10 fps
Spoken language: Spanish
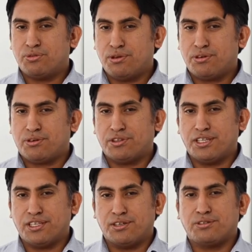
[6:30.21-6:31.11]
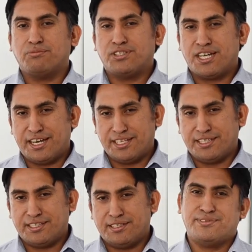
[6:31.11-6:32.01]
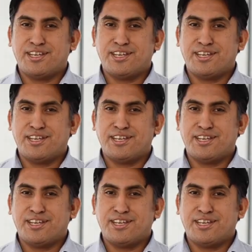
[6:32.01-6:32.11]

nuevos contenidos. Muchas gracias.